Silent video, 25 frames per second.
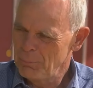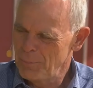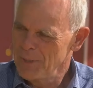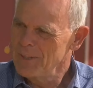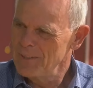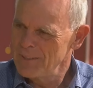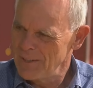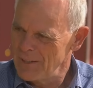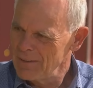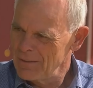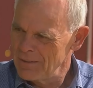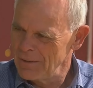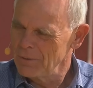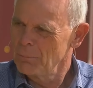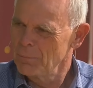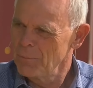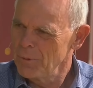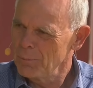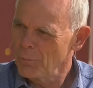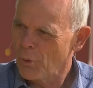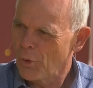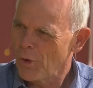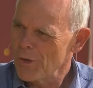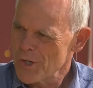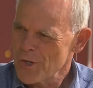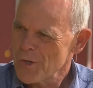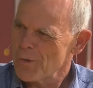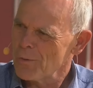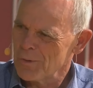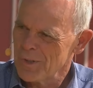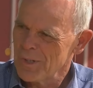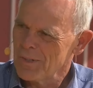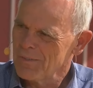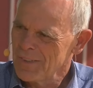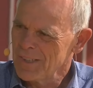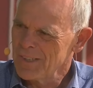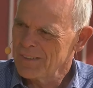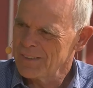bin äh, mit dem Rollstuhl
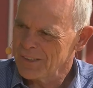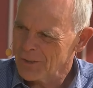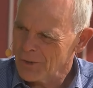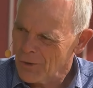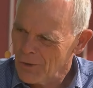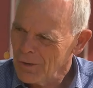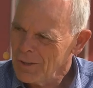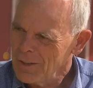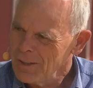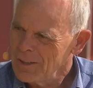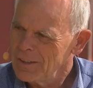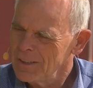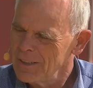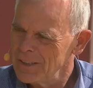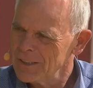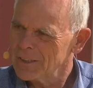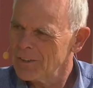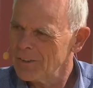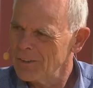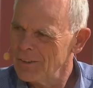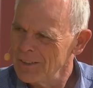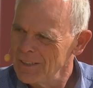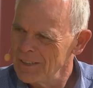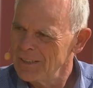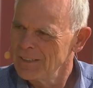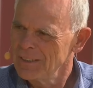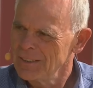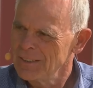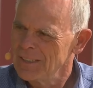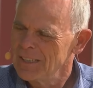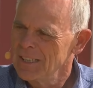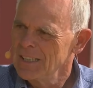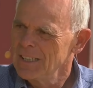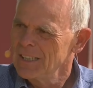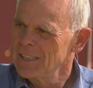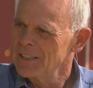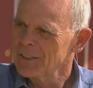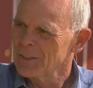unterwegs. Ja, ich schon, rolle, aber mit ich rolle, Gepäck?
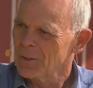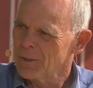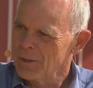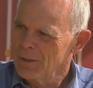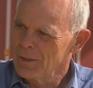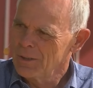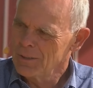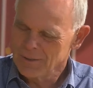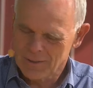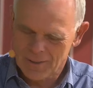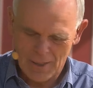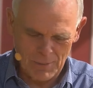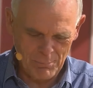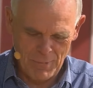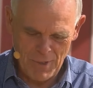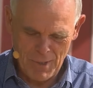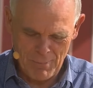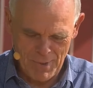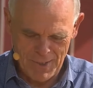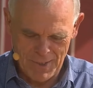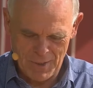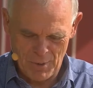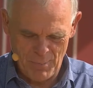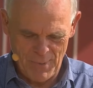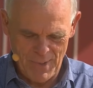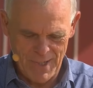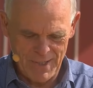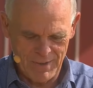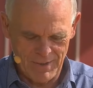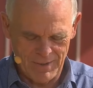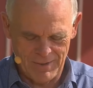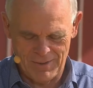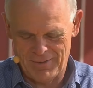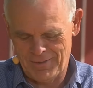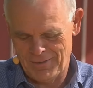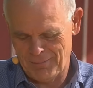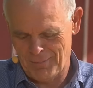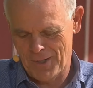Ich rolle, ich habe ja mein Gepäck,
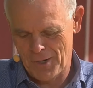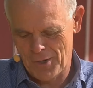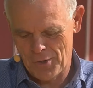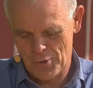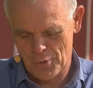das ist mein